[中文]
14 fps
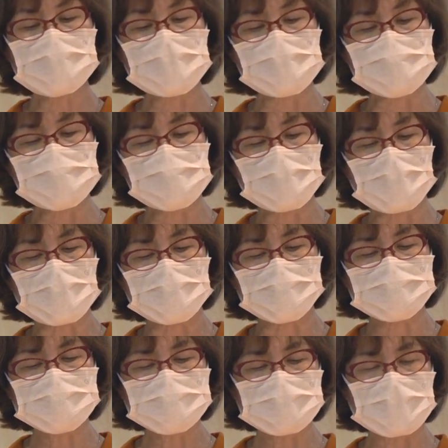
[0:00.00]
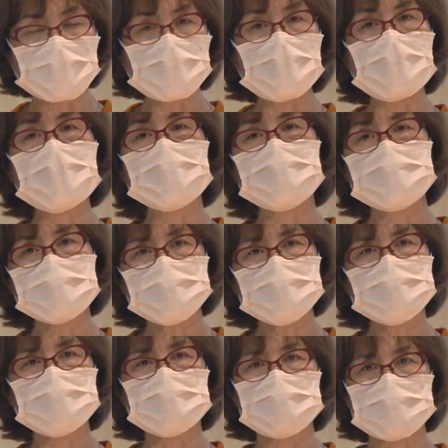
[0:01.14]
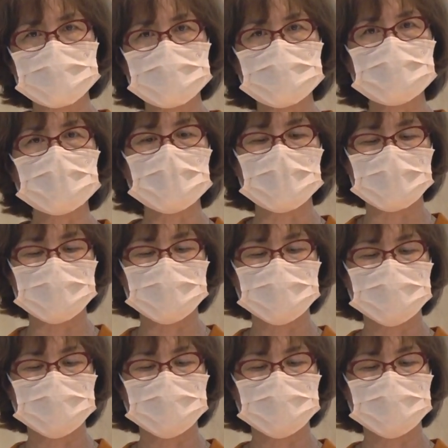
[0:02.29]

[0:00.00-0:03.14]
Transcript: 贫穷成为富足的。